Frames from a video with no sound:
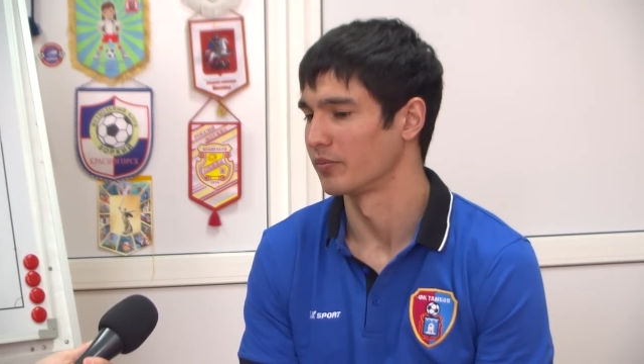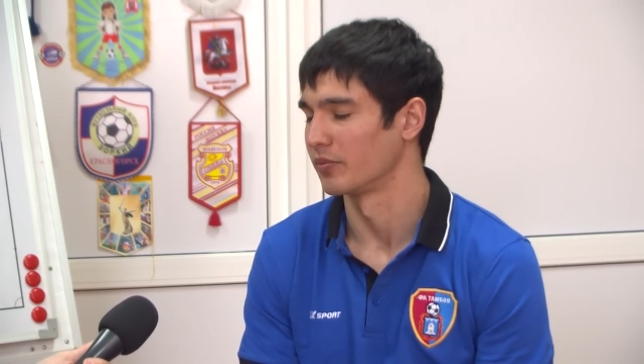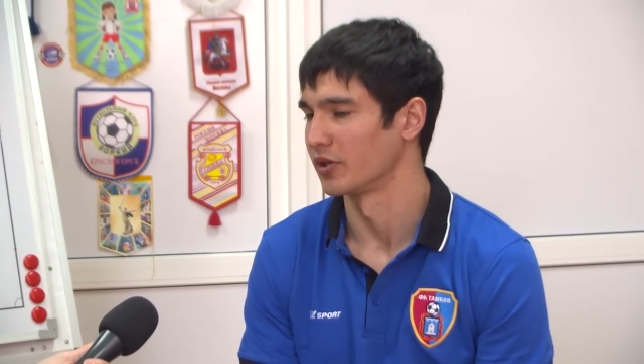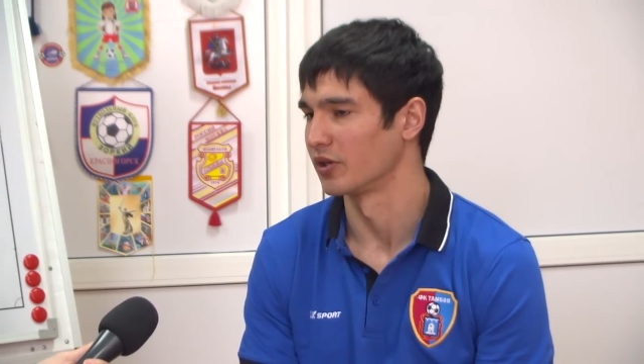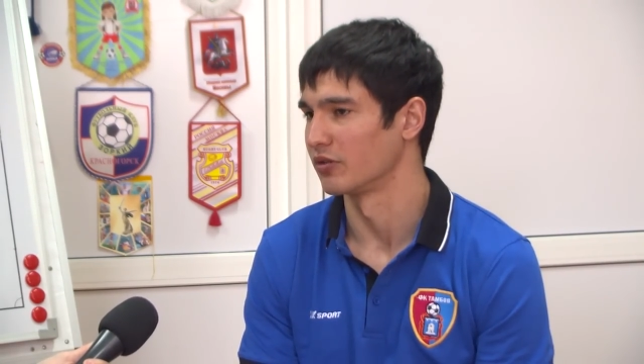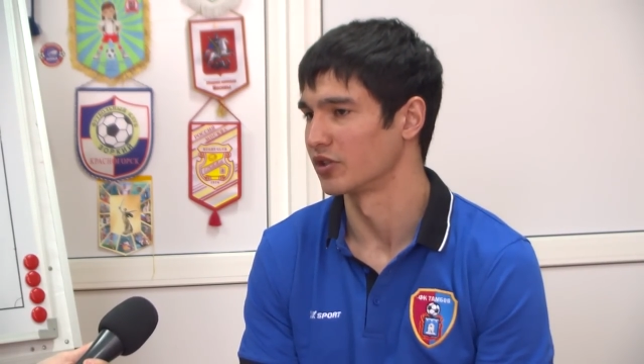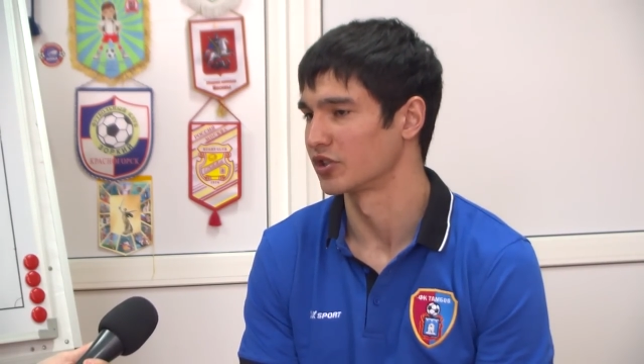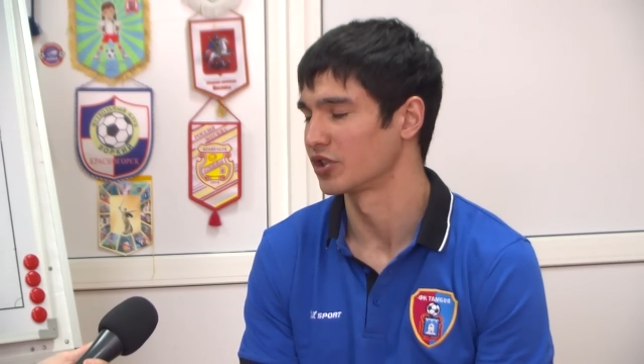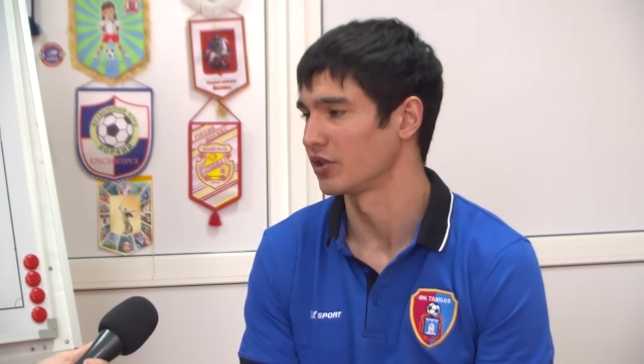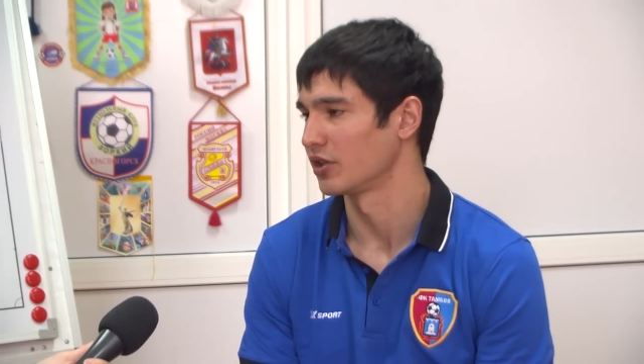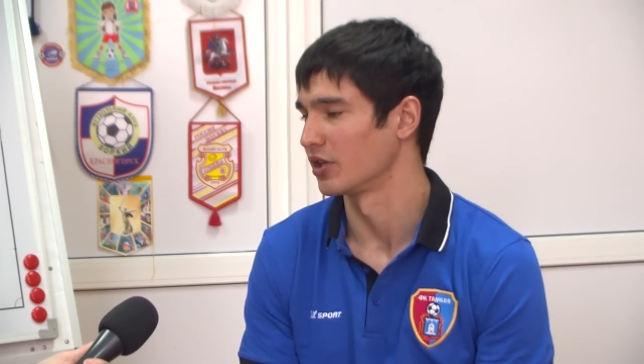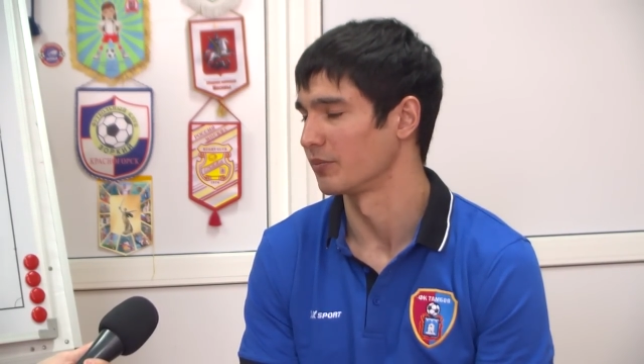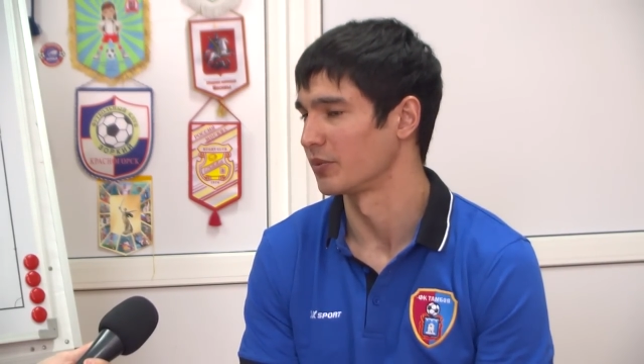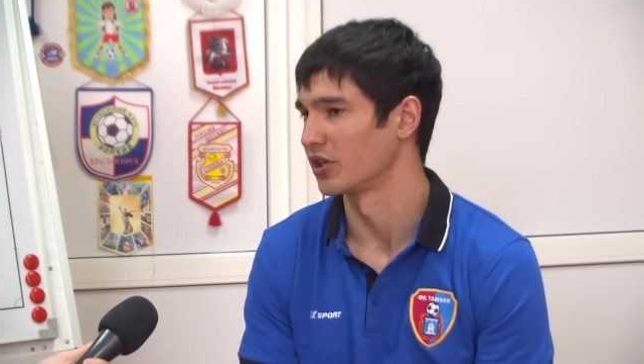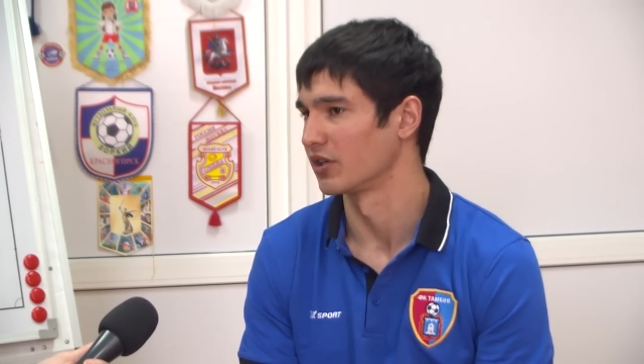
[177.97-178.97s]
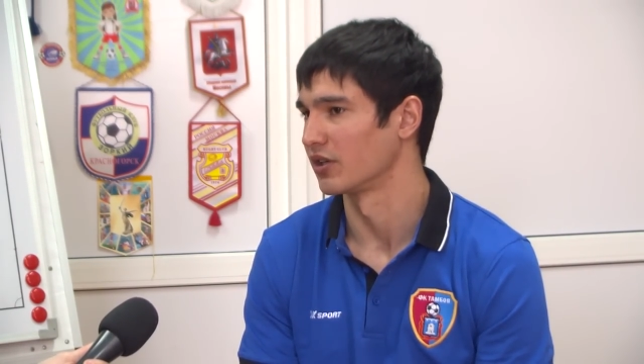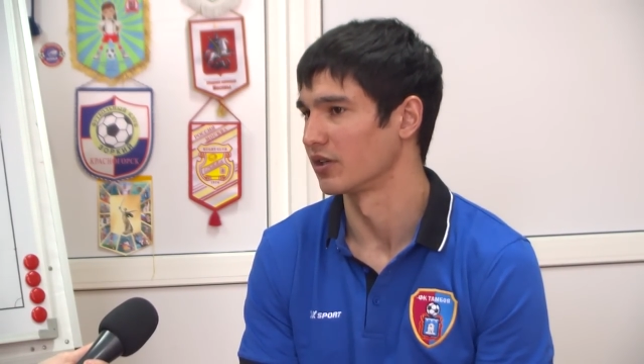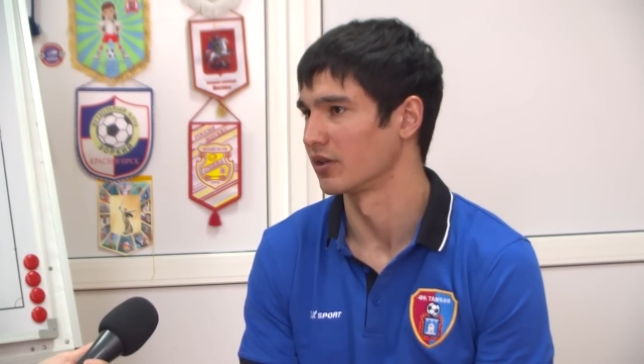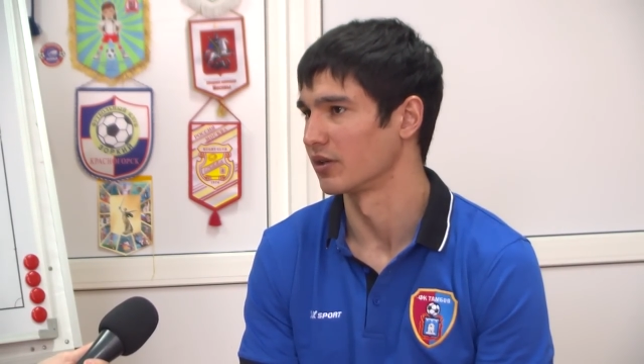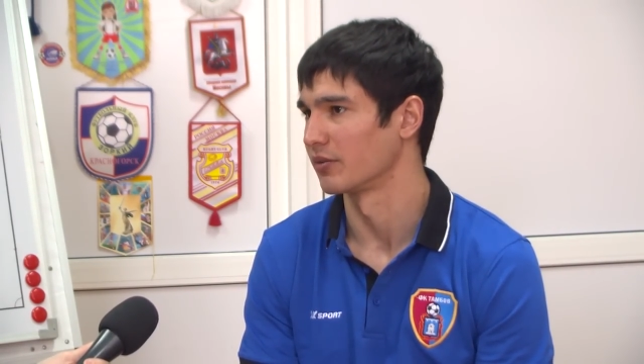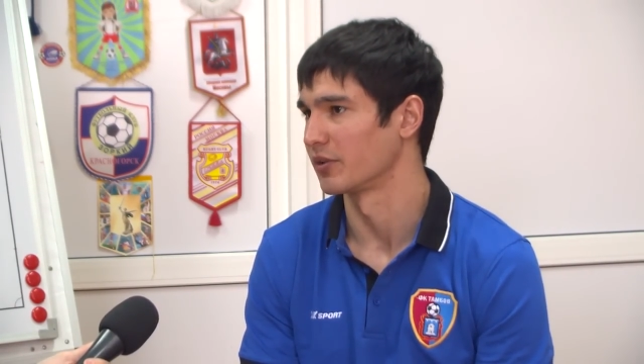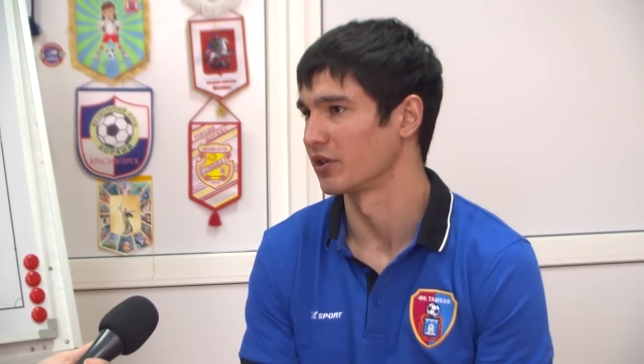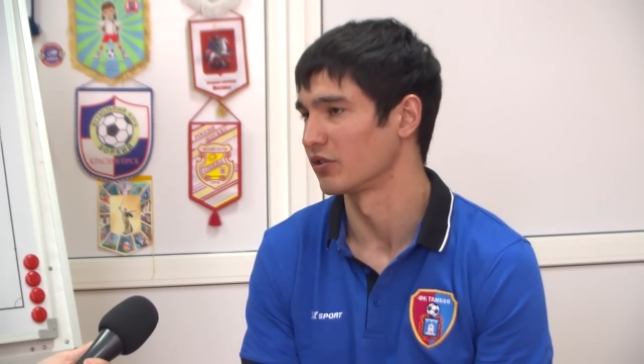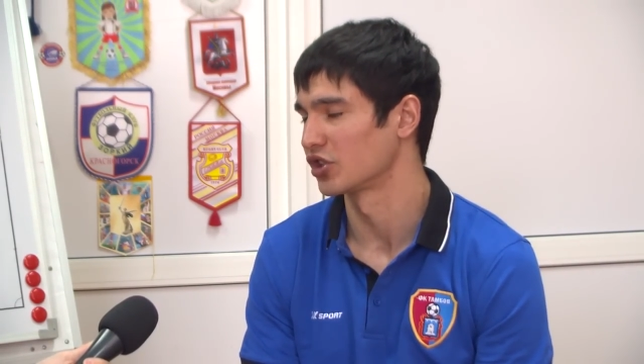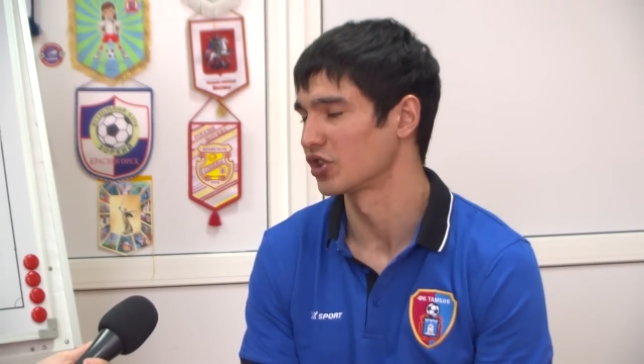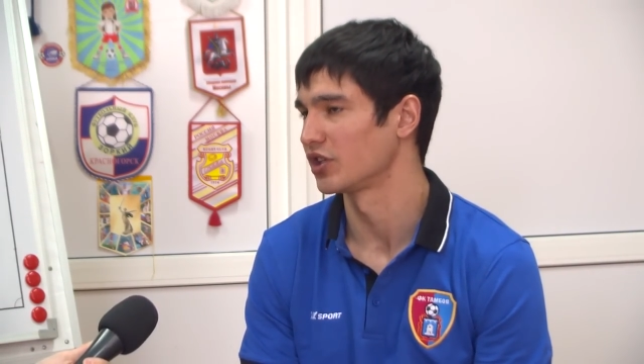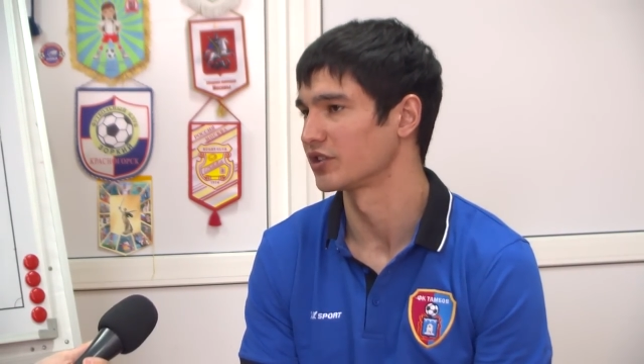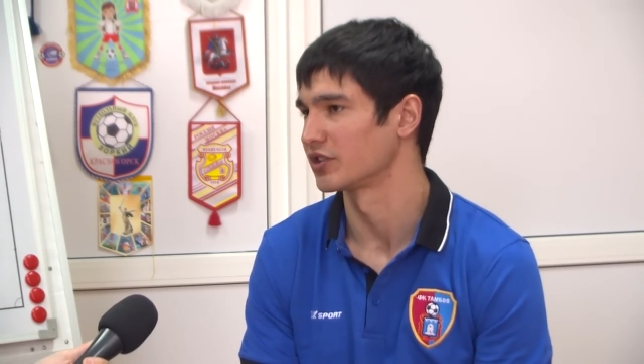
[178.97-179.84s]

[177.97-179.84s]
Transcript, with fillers: приглаши, э, при, предложили